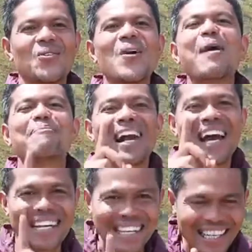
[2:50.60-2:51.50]
Wah,
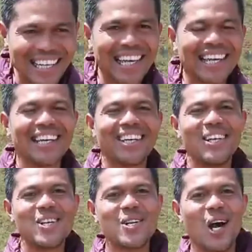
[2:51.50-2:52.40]
apalagi
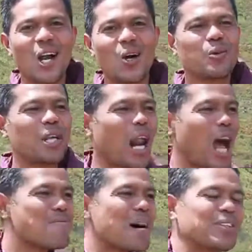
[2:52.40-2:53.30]
kalau udah
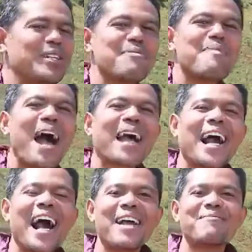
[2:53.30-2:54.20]
lama tidak
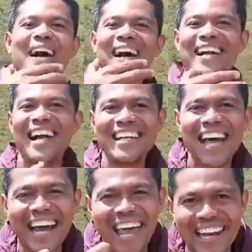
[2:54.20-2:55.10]
makan makanan
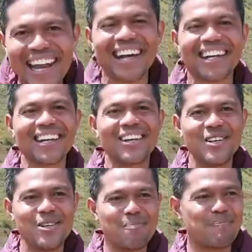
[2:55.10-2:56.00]
yang enak.
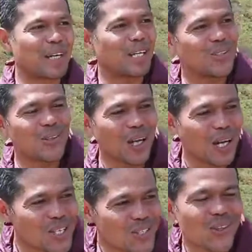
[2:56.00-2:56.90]
Begitu ke
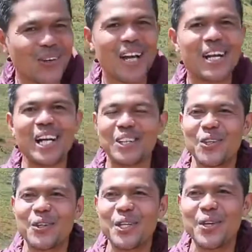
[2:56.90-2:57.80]
restoran
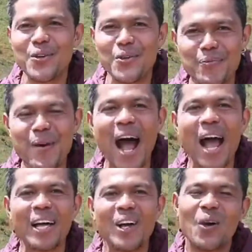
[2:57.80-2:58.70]
atau di rumah,
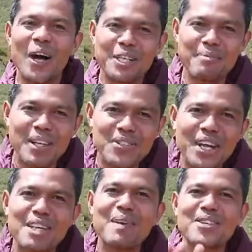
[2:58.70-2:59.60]
wah
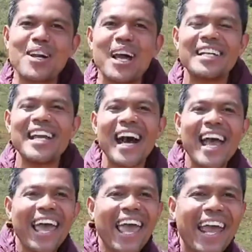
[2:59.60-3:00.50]
dimasakin masakan yang
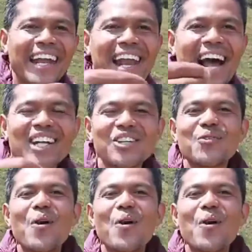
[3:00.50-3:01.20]
enak itu.